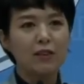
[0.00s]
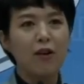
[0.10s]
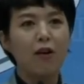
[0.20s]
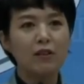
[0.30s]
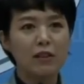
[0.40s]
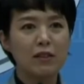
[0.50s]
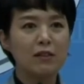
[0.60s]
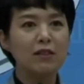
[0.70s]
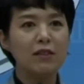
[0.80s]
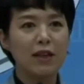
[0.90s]
정신
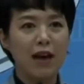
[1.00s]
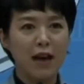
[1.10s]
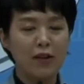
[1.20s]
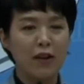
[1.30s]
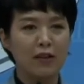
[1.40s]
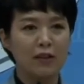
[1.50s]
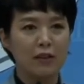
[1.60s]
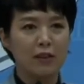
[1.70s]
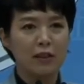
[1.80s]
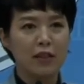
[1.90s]
승리의 행렬은